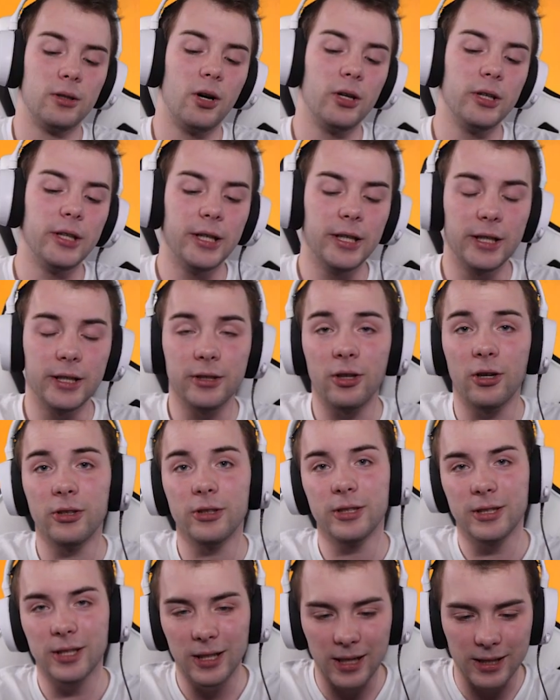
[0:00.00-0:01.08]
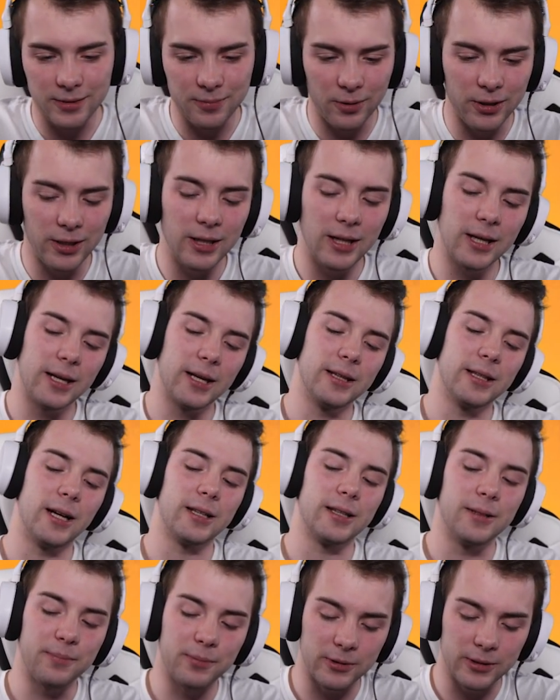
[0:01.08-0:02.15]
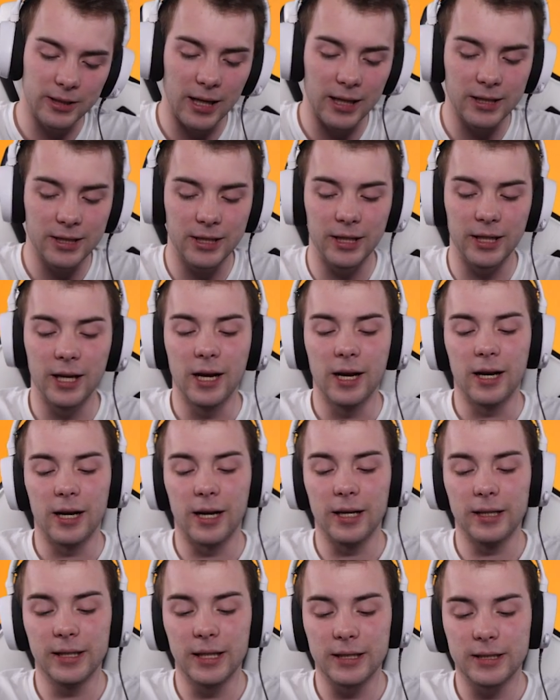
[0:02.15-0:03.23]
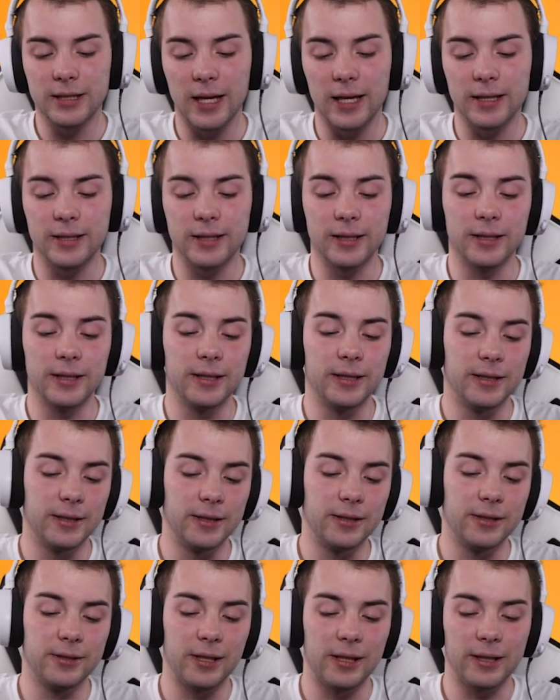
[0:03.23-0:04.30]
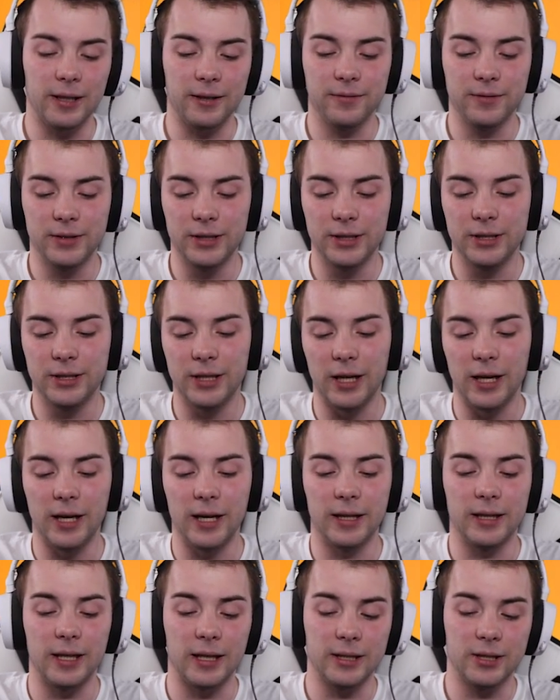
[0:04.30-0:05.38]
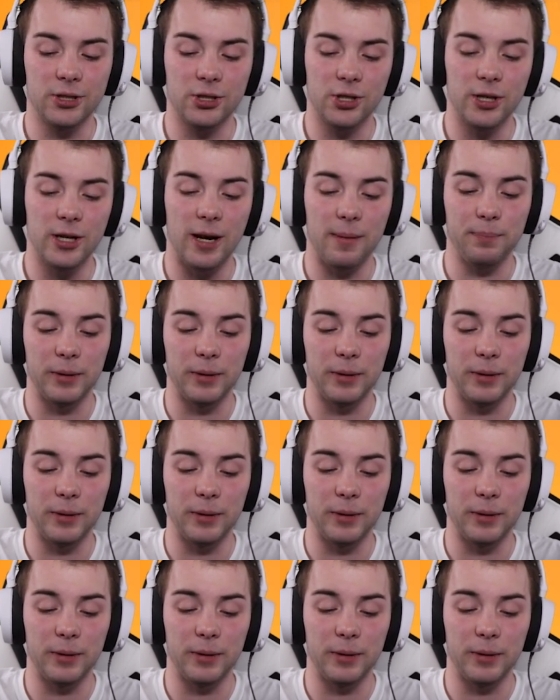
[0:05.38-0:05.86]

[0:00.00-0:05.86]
No i, no i tyle z mojej legendarnej postaci, e, niestety, że jak widzicie, tak 3 na